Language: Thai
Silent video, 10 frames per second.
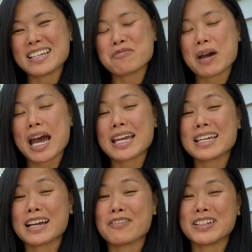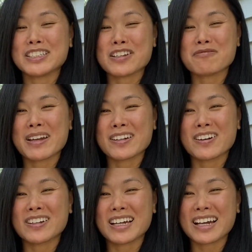ดีๆมาให้ยังไงวันนี้จอยไป
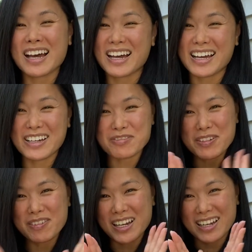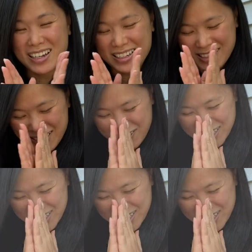ก่อนนะคะ บ๊ายบาย สวัส